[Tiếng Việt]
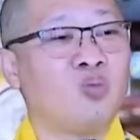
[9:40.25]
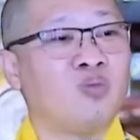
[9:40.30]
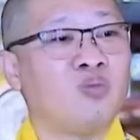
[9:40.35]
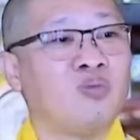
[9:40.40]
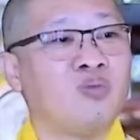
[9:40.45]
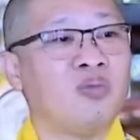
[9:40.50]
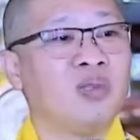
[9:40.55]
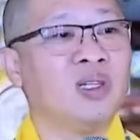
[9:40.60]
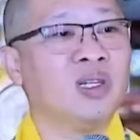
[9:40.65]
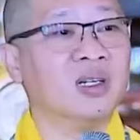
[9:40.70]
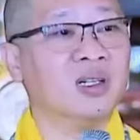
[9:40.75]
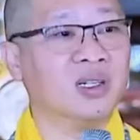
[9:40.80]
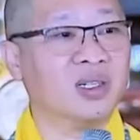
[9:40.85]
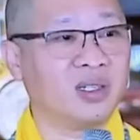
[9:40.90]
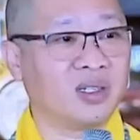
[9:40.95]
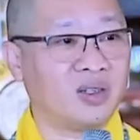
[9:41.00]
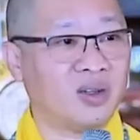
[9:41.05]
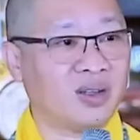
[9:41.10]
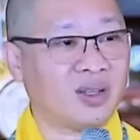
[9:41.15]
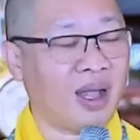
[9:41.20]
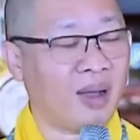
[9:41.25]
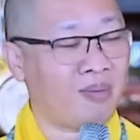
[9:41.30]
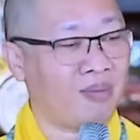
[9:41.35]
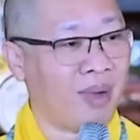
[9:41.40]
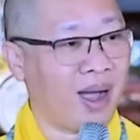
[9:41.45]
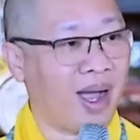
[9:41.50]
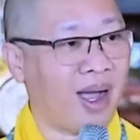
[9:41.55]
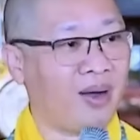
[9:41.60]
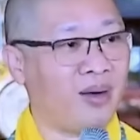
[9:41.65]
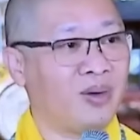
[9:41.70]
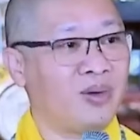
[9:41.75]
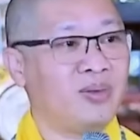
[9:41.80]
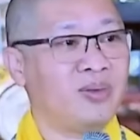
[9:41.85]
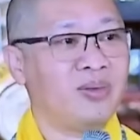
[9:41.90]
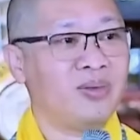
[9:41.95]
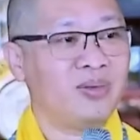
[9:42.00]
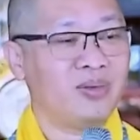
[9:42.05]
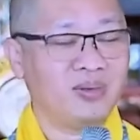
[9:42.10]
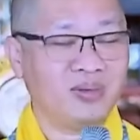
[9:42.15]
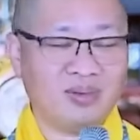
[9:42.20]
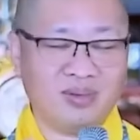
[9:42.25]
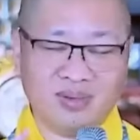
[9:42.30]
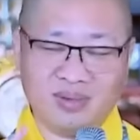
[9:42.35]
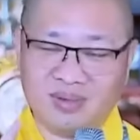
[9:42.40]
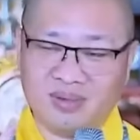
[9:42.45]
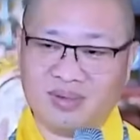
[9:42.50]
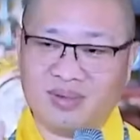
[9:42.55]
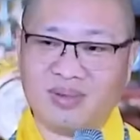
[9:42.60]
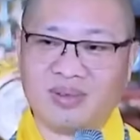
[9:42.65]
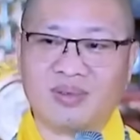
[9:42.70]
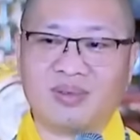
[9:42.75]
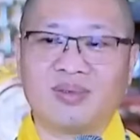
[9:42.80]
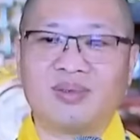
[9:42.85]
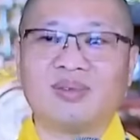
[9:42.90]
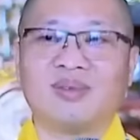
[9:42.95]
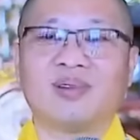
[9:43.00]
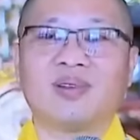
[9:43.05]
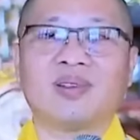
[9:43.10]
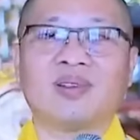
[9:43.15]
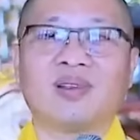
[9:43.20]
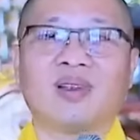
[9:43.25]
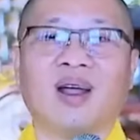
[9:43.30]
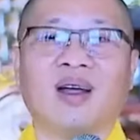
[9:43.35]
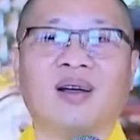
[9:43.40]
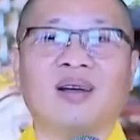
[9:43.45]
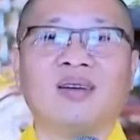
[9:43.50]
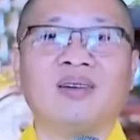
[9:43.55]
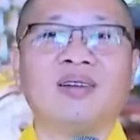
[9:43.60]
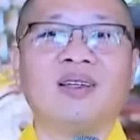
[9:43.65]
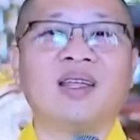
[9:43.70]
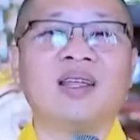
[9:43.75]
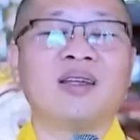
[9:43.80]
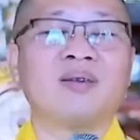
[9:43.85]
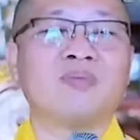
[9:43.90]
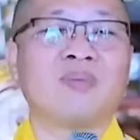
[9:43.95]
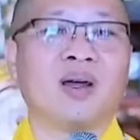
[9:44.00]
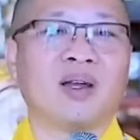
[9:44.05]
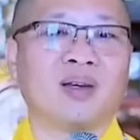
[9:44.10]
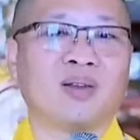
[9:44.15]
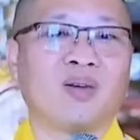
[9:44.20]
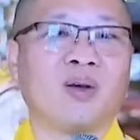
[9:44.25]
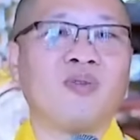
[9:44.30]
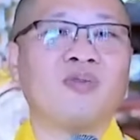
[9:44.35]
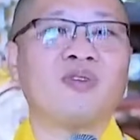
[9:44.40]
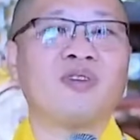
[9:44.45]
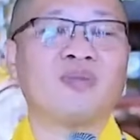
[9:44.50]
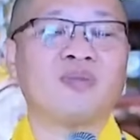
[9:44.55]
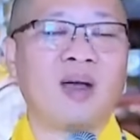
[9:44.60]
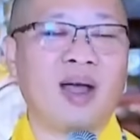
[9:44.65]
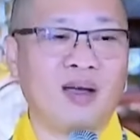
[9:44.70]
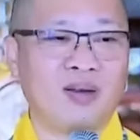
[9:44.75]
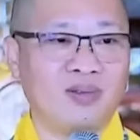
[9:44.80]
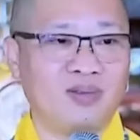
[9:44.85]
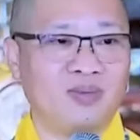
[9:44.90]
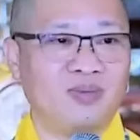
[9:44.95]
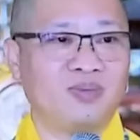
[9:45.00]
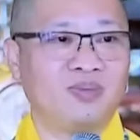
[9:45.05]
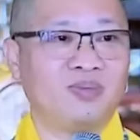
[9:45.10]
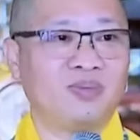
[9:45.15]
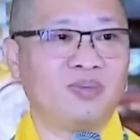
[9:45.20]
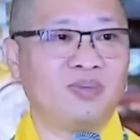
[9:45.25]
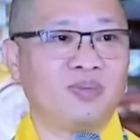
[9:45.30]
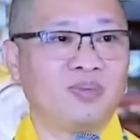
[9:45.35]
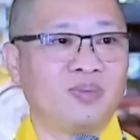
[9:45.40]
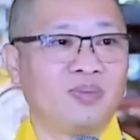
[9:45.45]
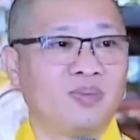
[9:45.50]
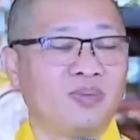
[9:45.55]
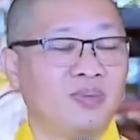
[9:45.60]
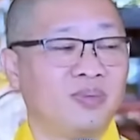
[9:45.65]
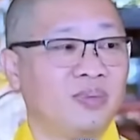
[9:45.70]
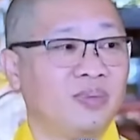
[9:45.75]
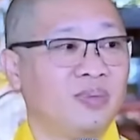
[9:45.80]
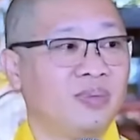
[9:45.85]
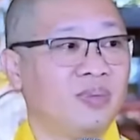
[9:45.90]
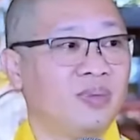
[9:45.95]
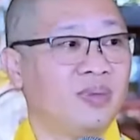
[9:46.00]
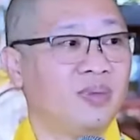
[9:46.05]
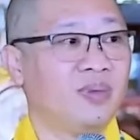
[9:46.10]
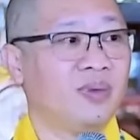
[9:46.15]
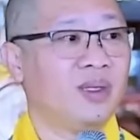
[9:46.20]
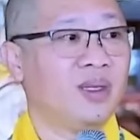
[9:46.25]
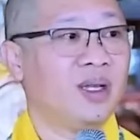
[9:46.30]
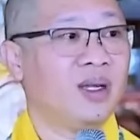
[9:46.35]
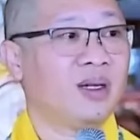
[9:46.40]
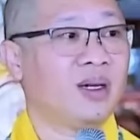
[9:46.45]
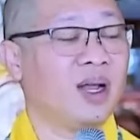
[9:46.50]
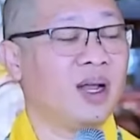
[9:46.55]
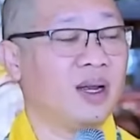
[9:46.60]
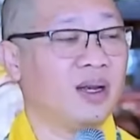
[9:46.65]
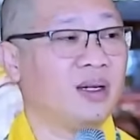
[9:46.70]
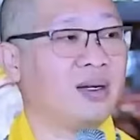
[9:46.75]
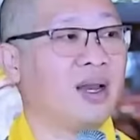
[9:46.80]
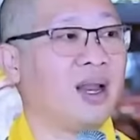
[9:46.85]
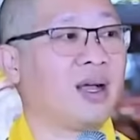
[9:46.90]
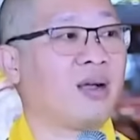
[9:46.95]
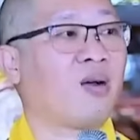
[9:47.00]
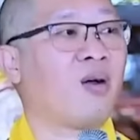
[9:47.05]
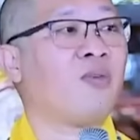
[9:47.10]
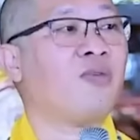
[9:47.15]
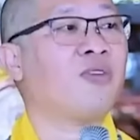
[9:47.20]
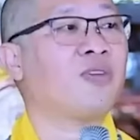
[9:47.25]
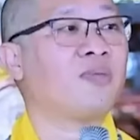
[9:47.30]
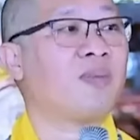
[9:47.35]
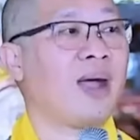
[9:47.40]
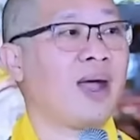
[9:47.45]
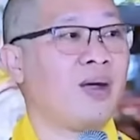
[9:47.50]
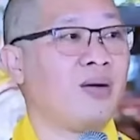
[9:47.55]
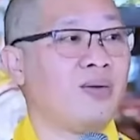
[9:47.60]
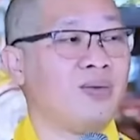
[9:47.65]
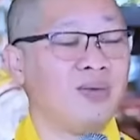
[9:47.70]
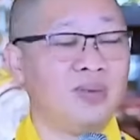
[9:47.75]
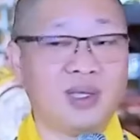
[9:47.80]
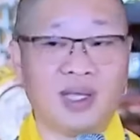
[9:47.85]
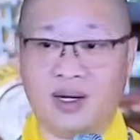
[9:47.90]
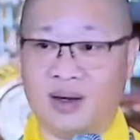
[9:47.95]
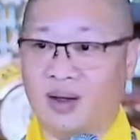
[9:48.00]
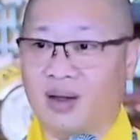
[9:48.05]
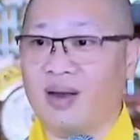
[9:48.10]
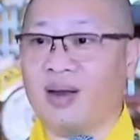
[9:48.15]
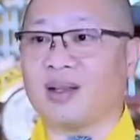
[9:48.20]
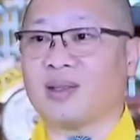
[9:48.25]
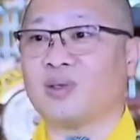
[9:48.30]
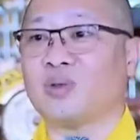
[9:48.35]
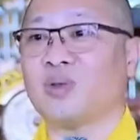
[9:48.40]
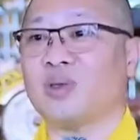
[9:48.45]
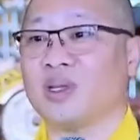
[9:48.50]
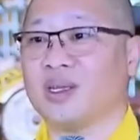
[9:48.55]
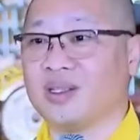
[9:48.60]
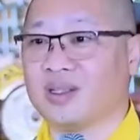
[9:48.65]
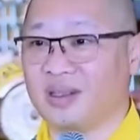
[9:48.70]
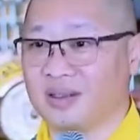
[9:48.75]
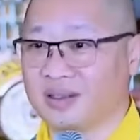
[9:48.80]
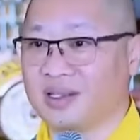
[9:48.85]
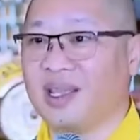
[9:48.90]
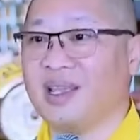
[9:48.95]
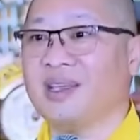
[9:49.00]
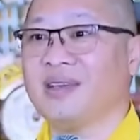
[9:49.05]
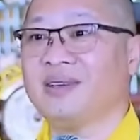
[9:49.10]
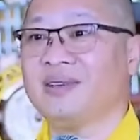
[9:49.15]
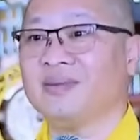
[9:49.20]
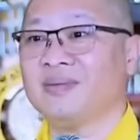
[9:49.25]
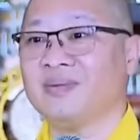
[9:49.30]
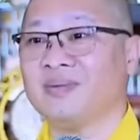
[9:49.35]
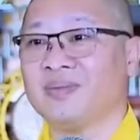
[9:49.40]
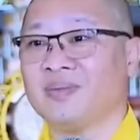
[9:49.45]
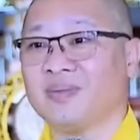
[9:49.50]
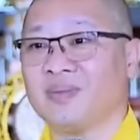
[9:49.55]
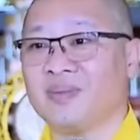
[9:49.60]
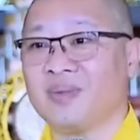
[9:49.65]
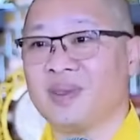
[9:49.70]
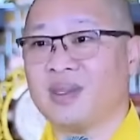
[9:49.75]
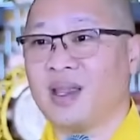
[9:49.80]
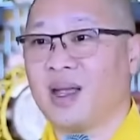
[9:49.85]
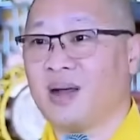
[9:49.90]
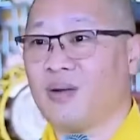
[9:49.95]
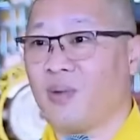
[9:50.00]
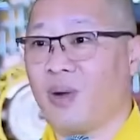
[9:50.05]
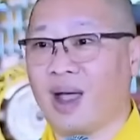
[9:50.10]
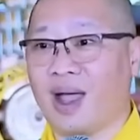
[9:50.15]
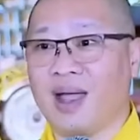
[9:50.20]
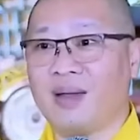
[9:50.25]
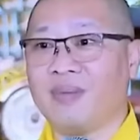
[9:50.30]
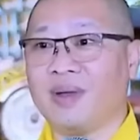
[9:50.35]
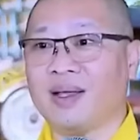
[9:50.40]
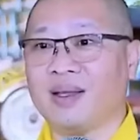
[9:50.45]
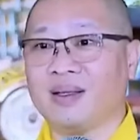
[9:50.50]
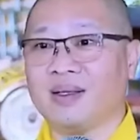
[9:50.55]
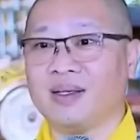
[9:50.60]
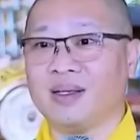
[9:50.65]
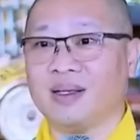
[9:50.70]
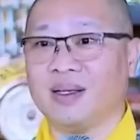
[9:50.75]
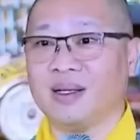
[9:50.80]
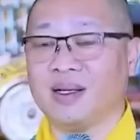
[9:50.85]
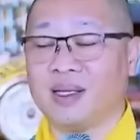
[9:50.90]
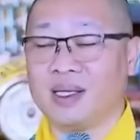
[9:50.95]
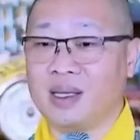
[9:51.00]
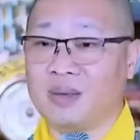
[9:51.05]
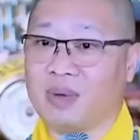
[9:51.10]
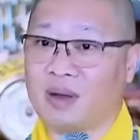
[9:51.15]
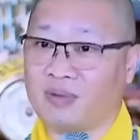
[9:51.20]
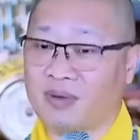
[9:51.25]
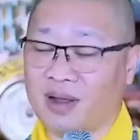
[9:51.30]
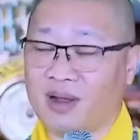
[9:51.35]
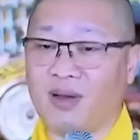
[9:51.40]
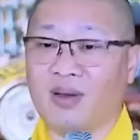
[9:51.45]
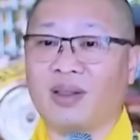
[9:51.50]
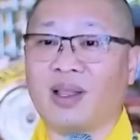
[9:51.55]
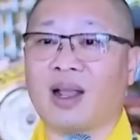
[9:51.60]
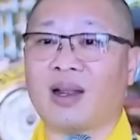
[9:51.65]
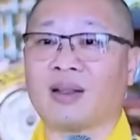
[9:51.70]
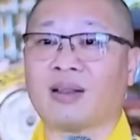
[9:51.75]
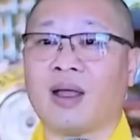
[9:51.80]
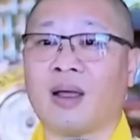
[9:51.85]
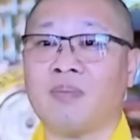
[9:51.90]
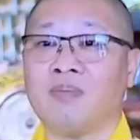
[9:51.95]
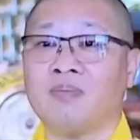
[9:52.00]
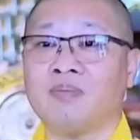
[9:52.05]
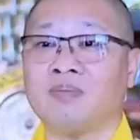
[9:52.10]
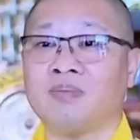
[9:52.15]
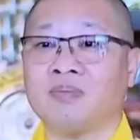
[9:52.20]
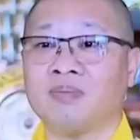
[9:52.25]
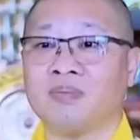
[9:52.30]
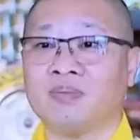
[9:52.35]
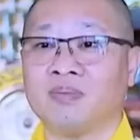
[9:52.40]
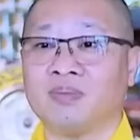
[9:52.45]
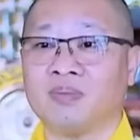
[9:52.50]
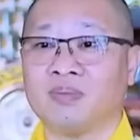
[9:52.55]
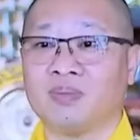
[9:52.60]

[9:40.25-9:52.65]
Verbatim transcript: Cúng dường cho Tam Bảo, tự nhiên mình có phước báo. Nhất định là có phước báo, vì nó là chuyện tự nhiên, nhân quả mà. Nhưng mà phải có thành tâm.